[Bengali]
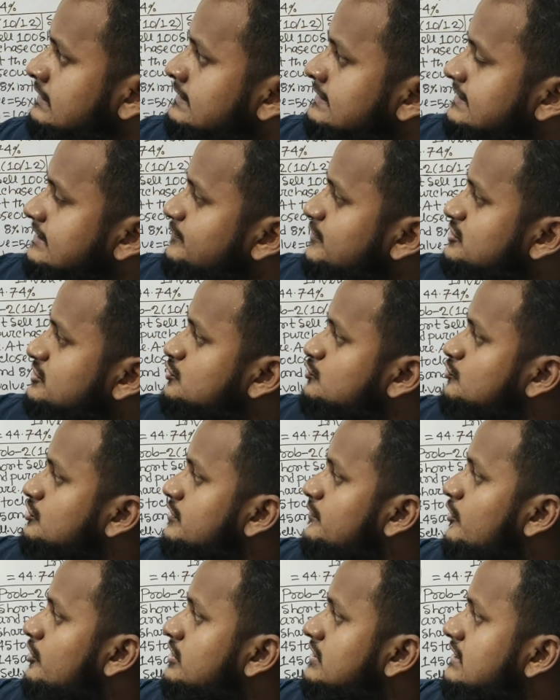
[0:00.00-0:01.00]
দেখতেই পাচ্ছেন
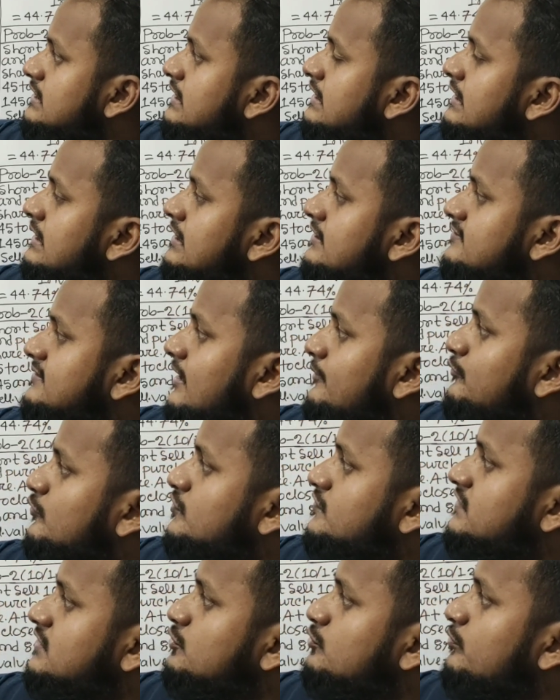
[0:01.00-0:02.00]
উদ্দীপকটি
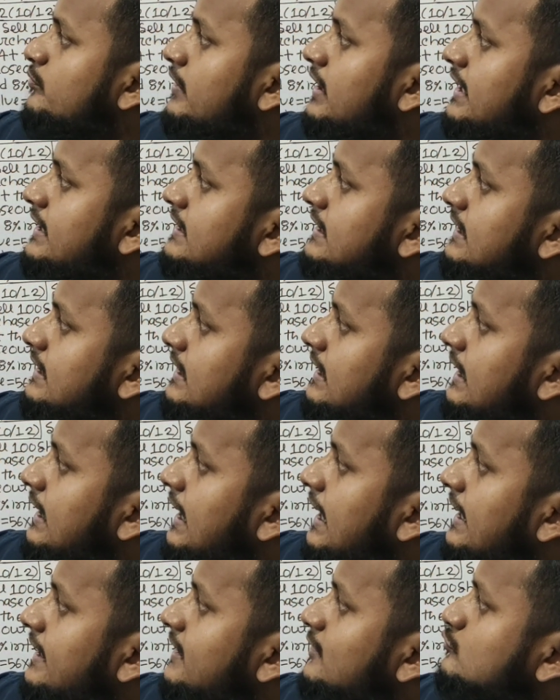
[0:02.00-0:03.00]
সাপোজ ইউ বাই
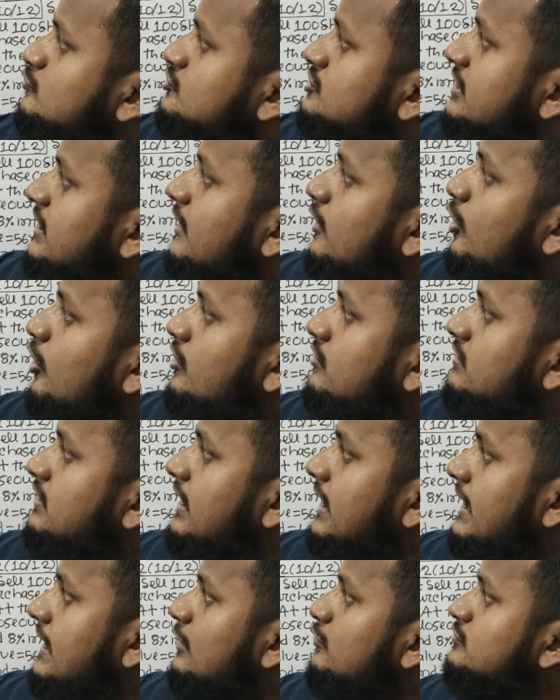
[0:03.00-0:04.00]
অ্যারাউন্ড এ লট
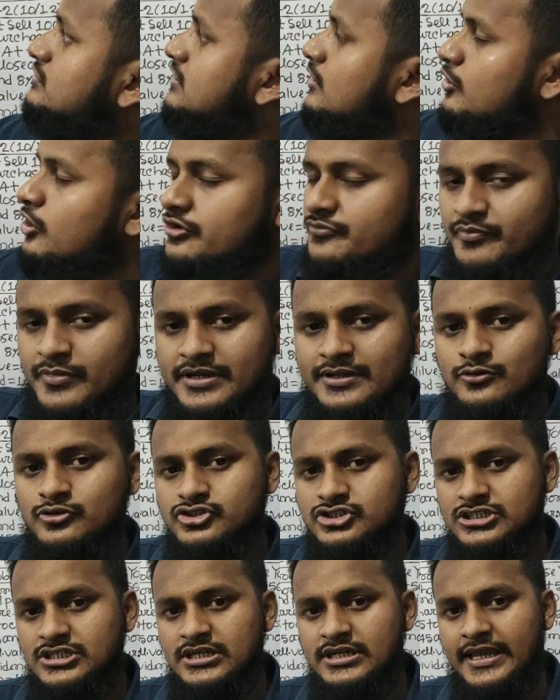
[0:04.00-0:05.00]
অ্যারাউন্ড এ লট মানে
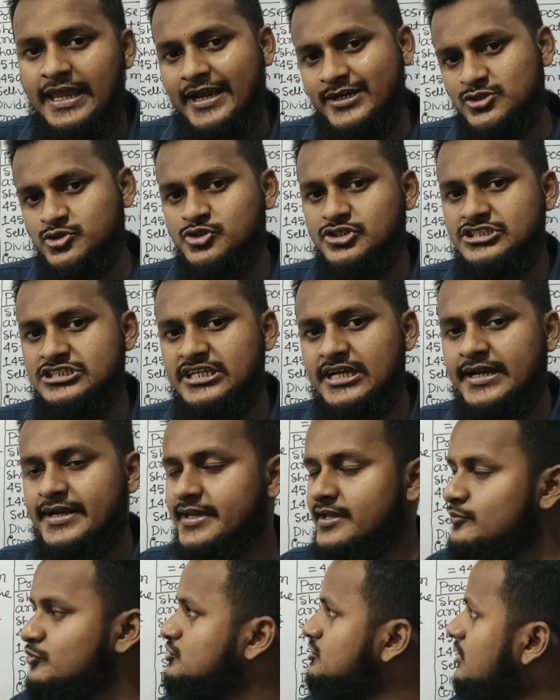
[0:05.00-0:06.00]
হচ্ছে একশোটি
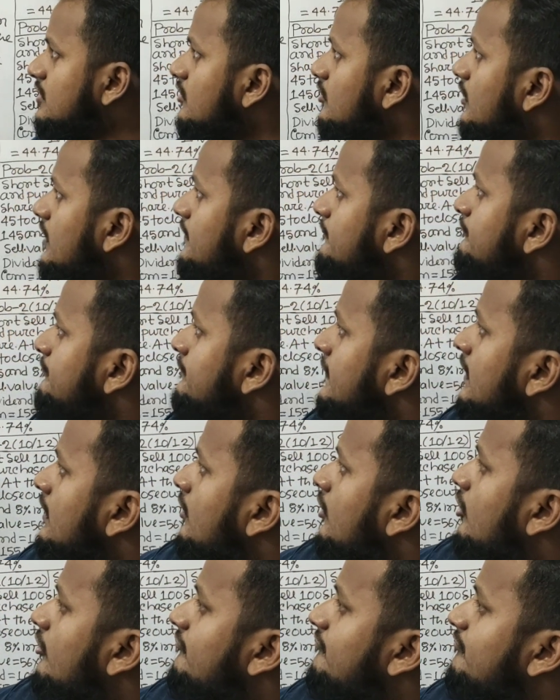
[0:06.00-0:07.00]
শেয়ারকে বোঝানো হয়
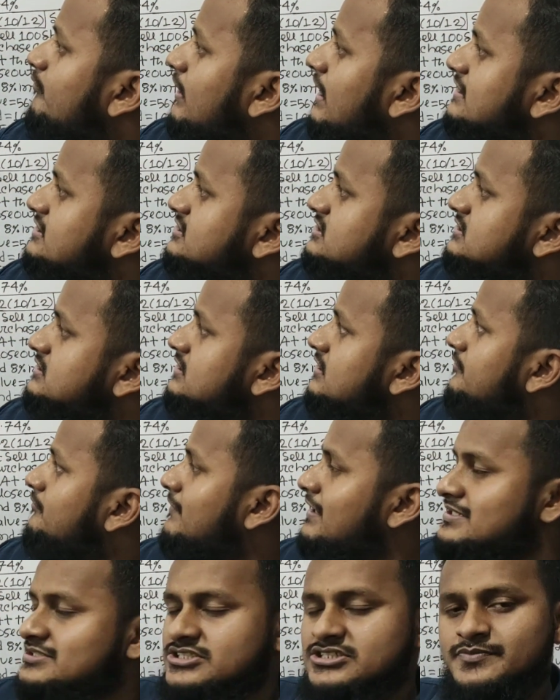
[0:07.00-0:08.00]
অফ মার্জিন
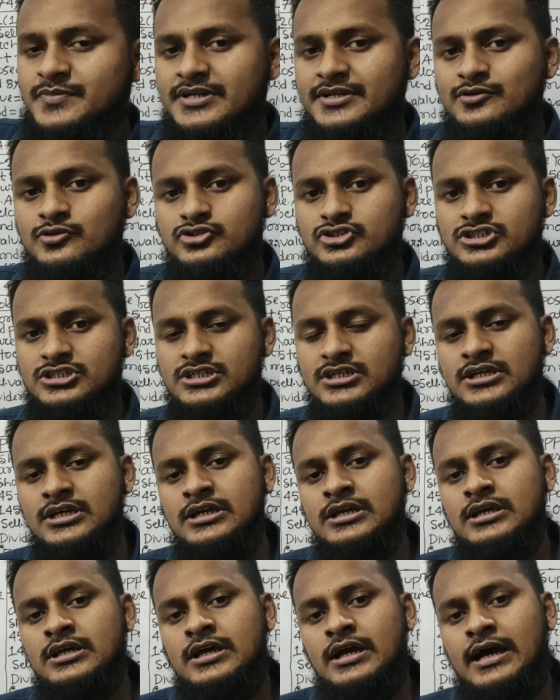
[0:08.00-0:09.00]
মার্জিন মানে হচ্ছে
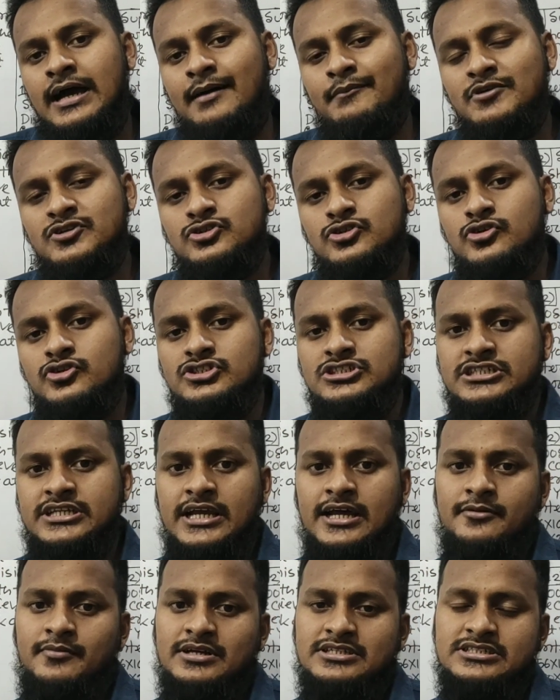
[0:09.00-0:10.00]
আমরা যখন
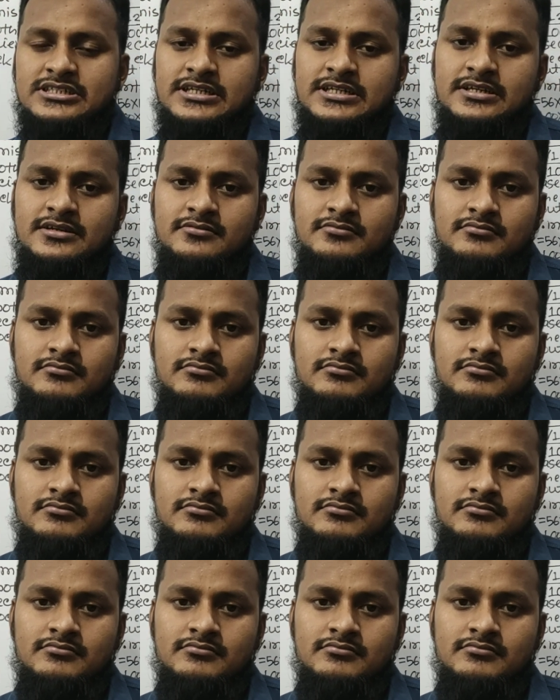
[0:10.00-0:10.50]
শেয়ার বাজারে